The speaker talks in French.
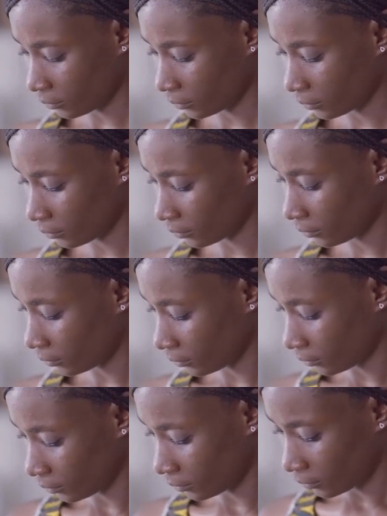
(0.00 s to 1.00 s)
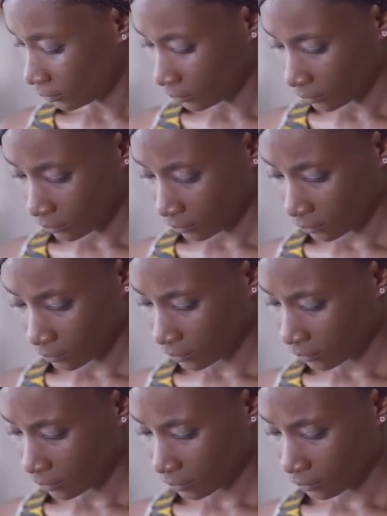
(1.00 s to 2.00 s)
Pourquoi tu baisses la tête quand tu me vois
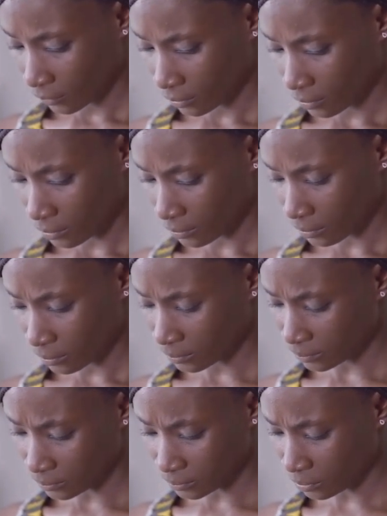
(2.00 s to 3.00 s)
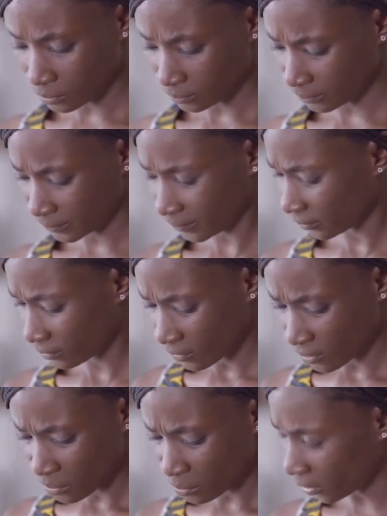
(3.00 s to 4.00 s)
pour,
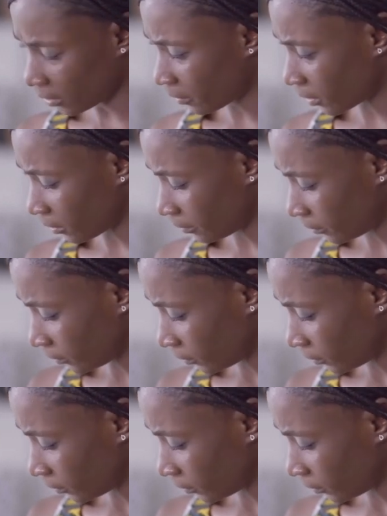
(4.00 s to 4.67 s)
pour rien, madame.